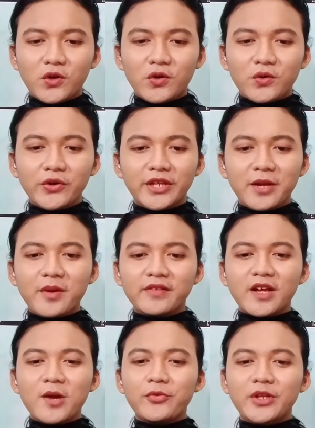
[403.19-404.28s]
Oh temanya
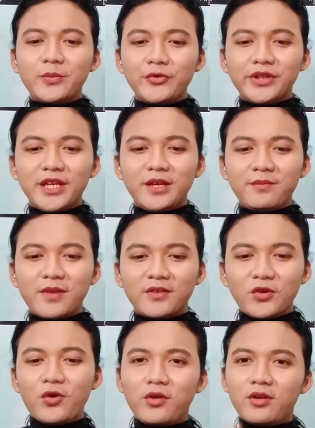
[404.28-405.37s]
sekarang putih-putih emas.
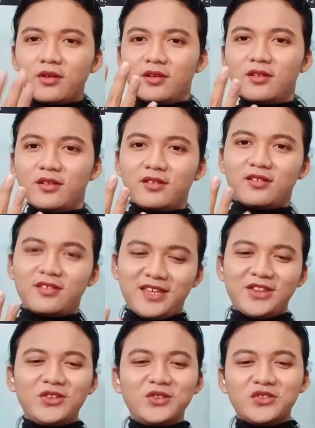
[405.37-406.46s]
Oh
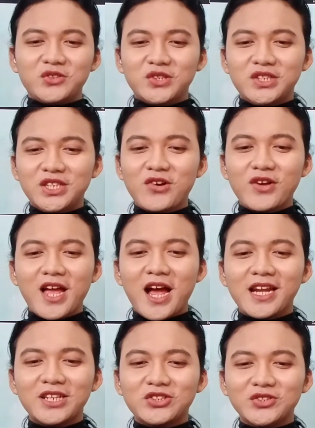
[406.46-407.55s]
gitu cuy.
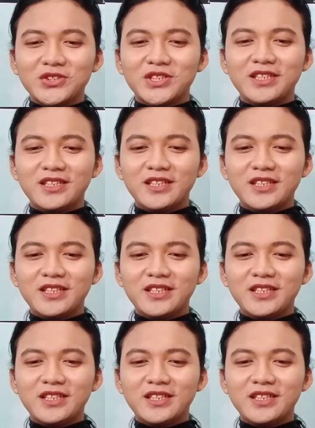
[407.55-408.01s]
Goyangannya cuy.